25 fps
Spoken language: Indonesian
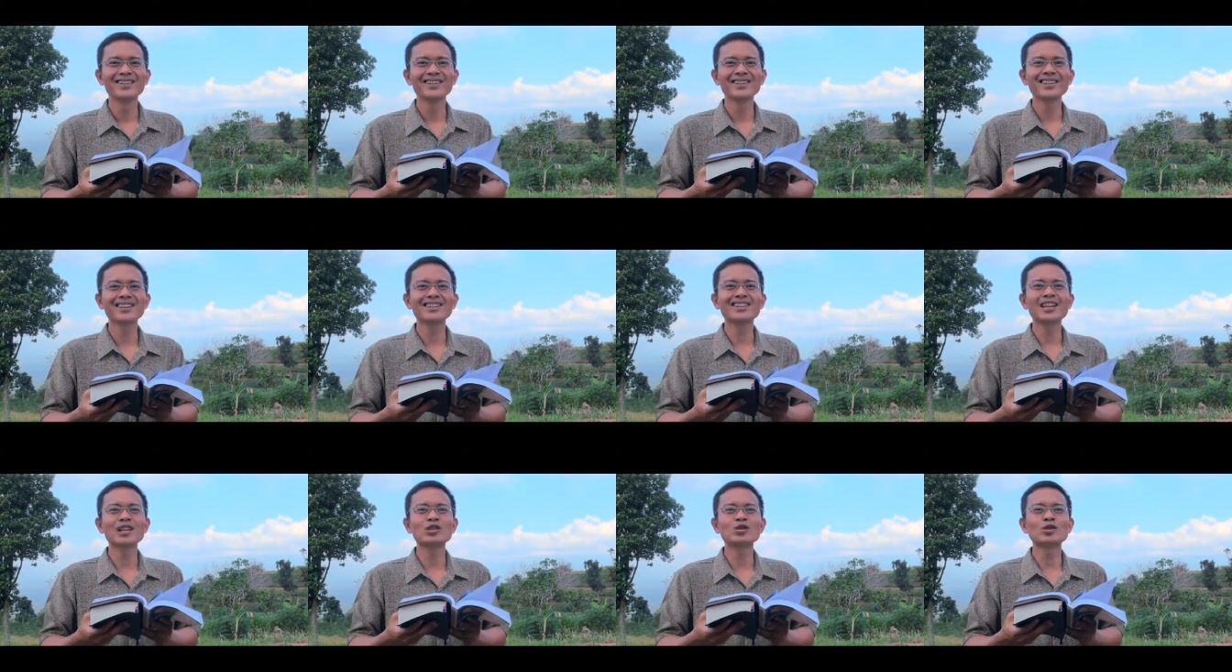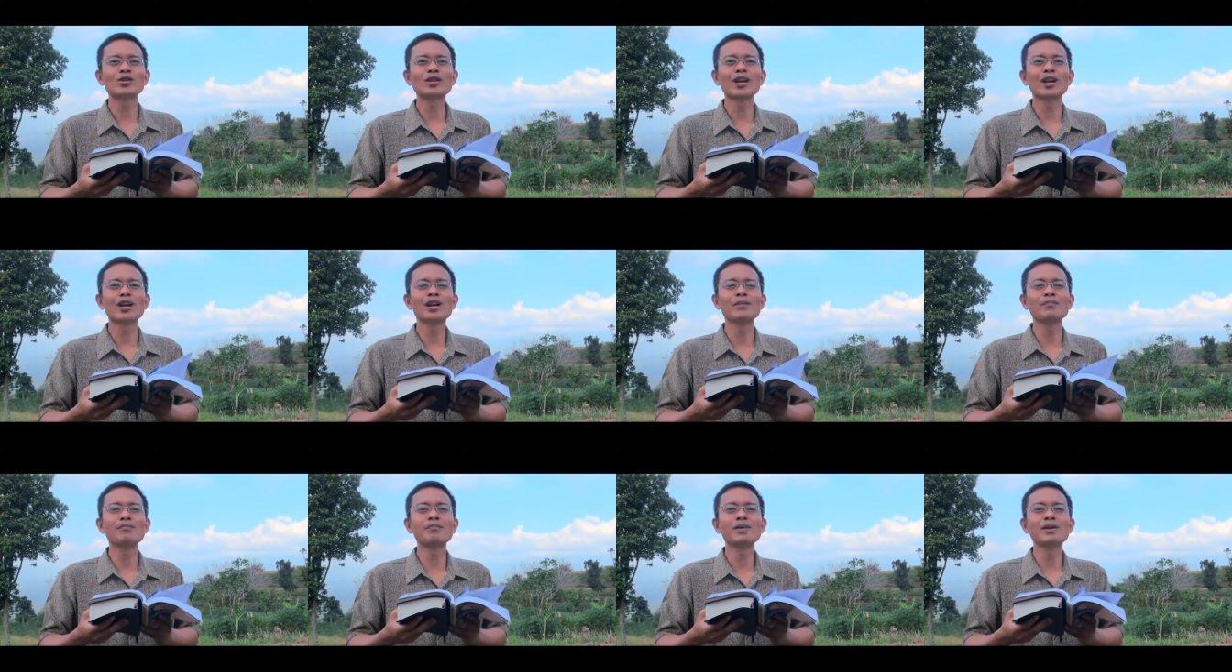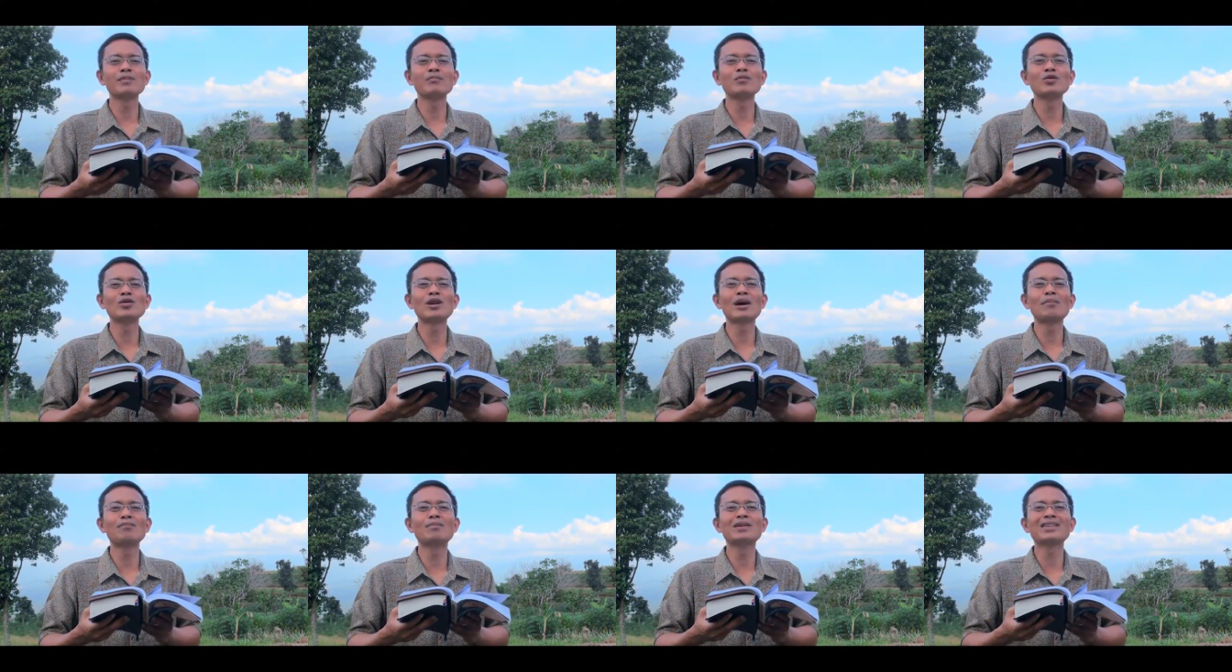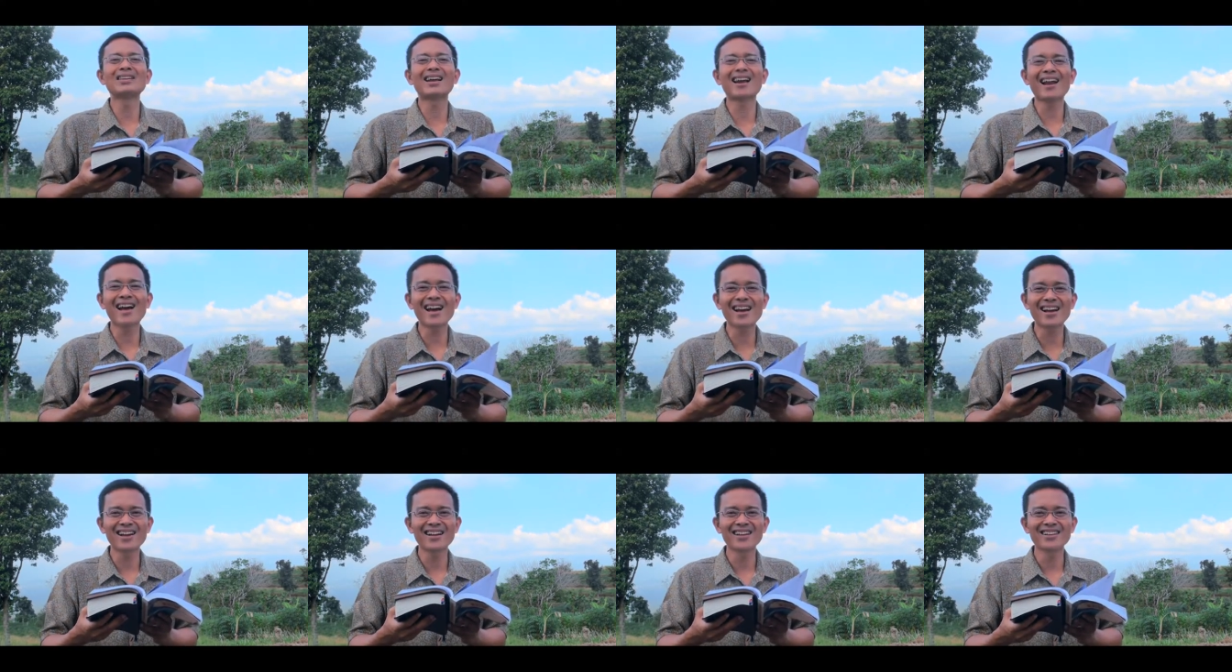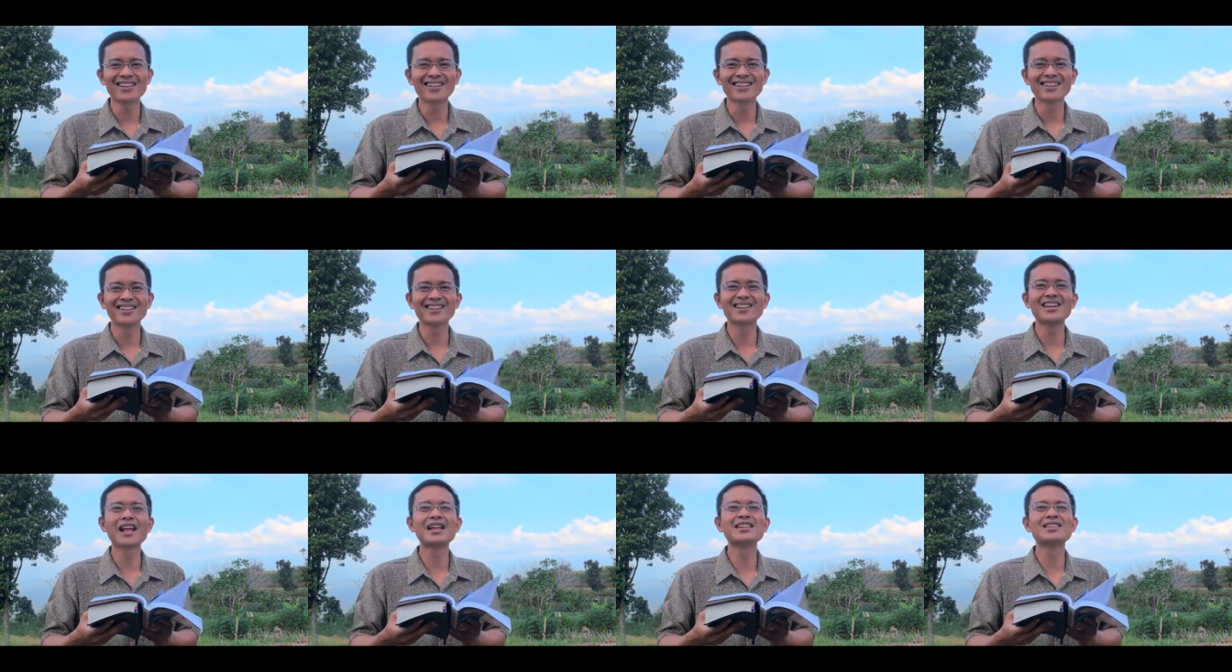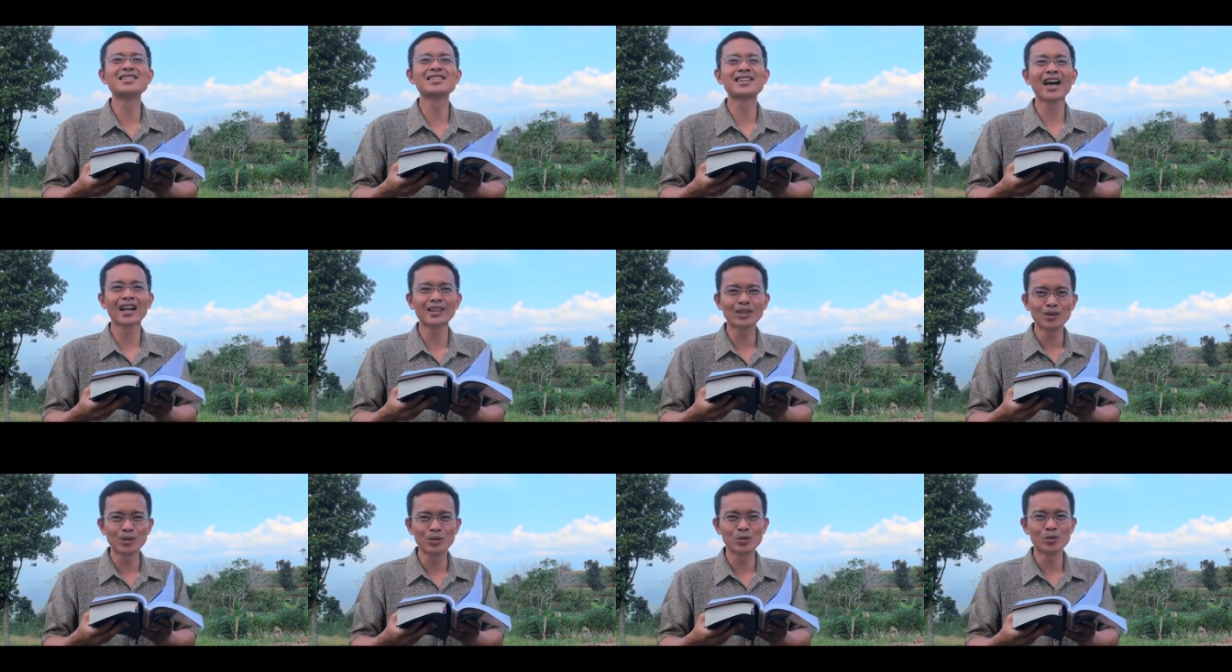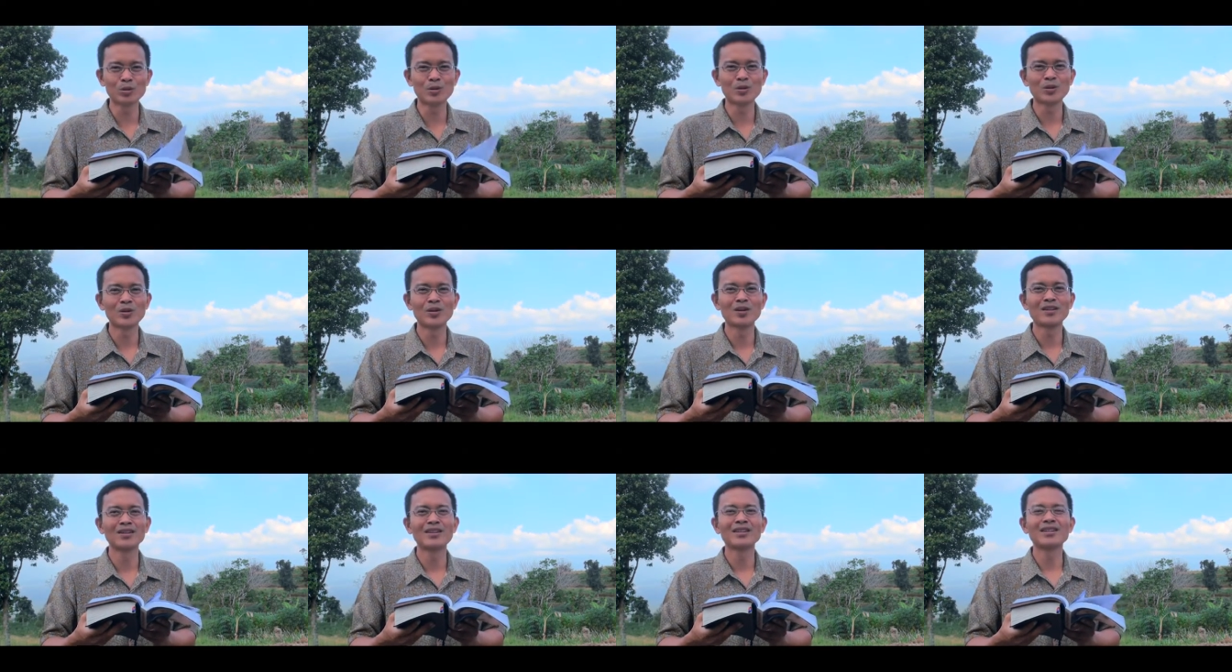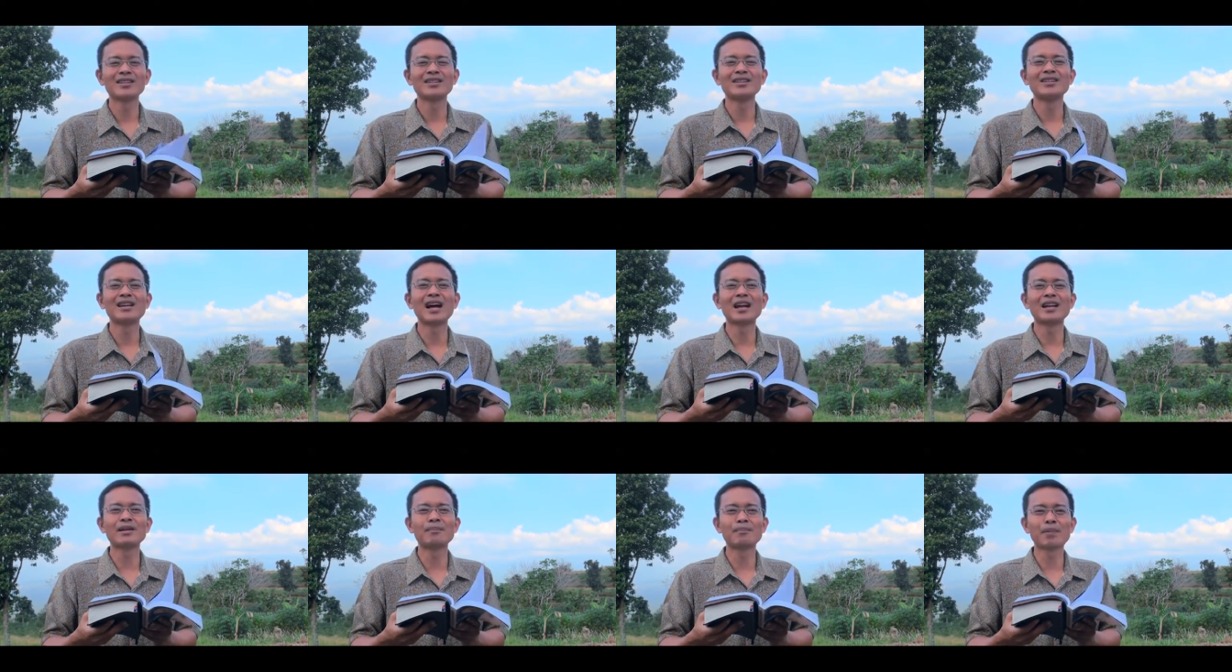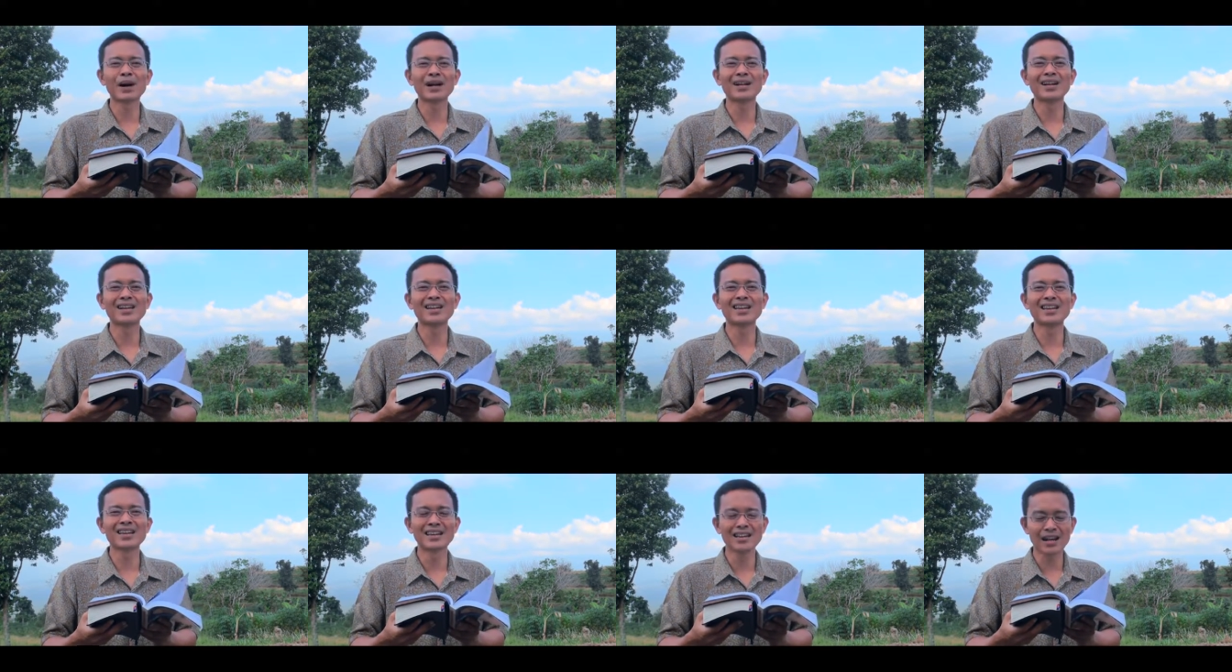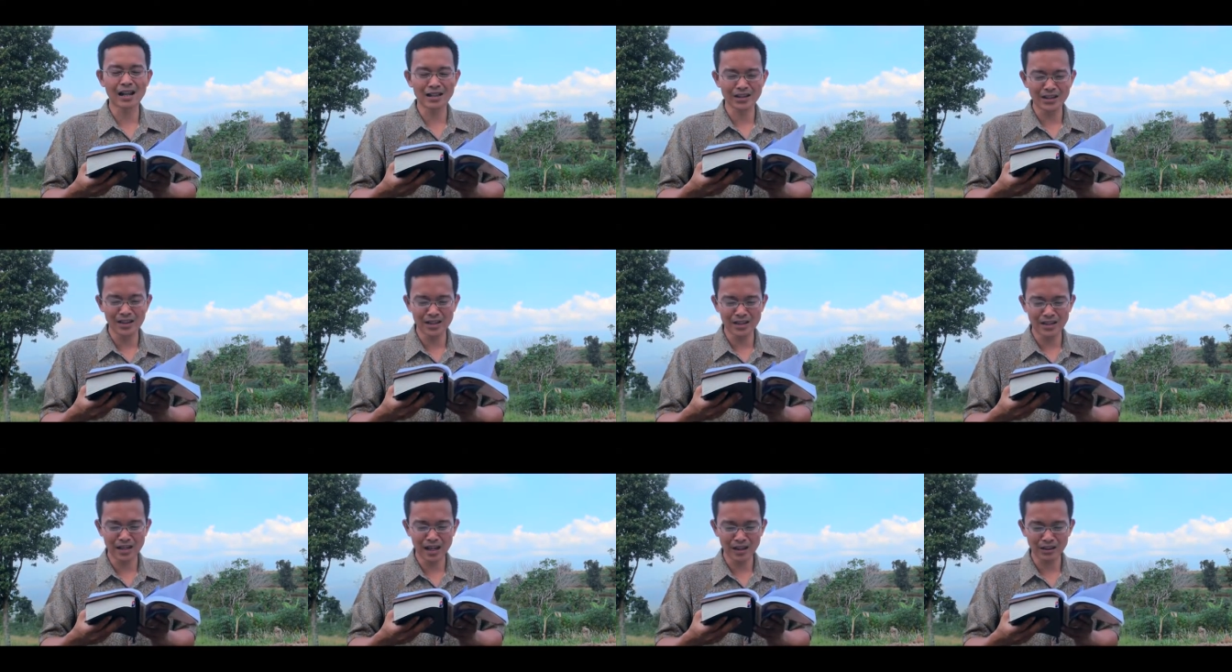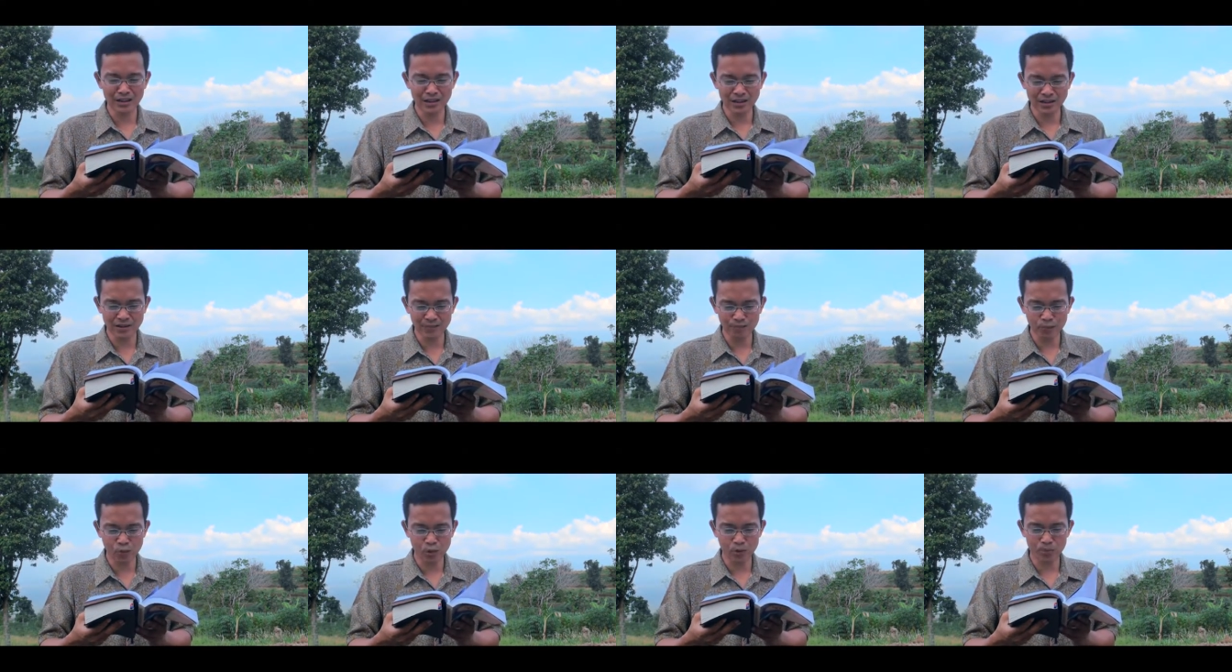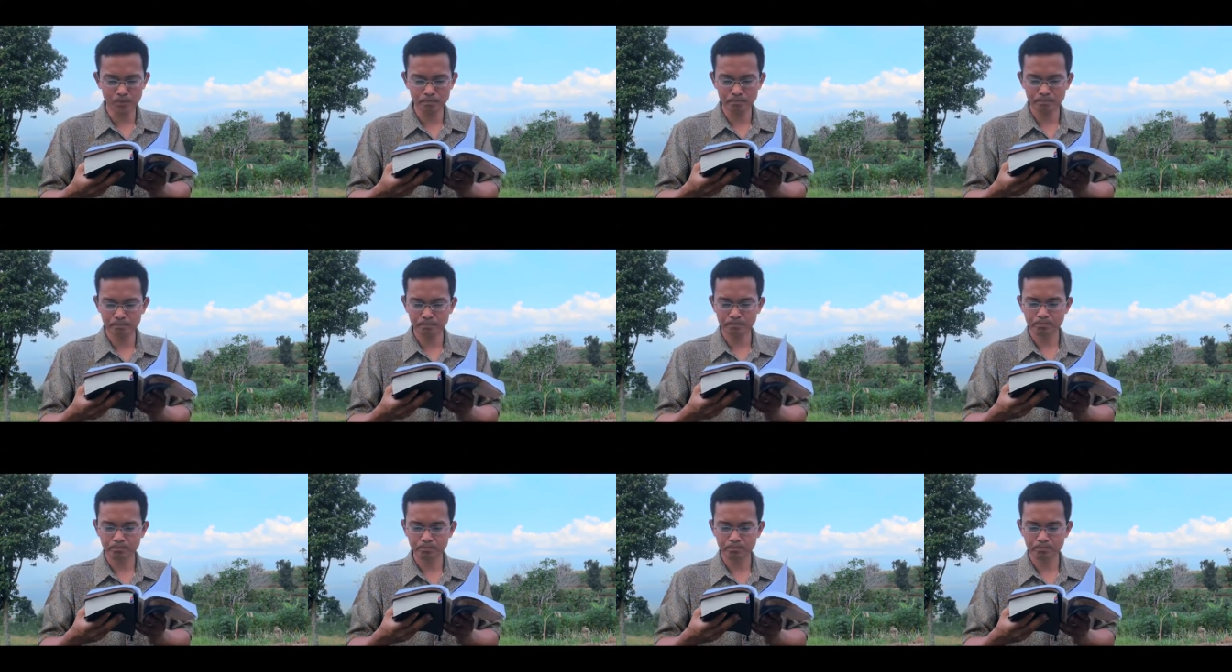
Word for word: kita sudah lebih mudah menyerah dan jatuh daripada keinginan-keinginan tersebut.